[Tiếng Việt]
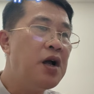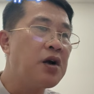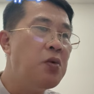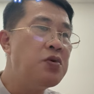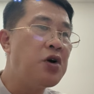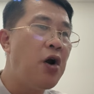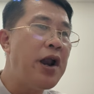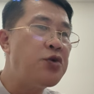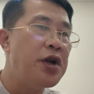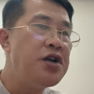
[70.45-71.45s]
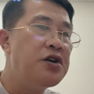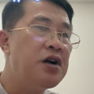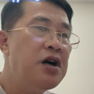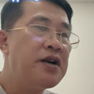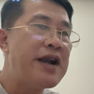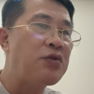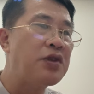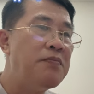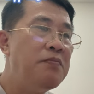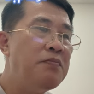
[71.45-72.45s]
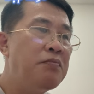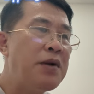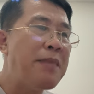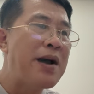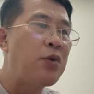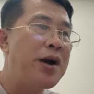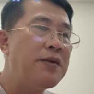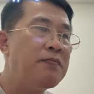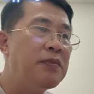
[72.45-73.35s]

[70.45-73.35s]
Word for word: cũng khó là chuyển được đạo tâm bất bại của anh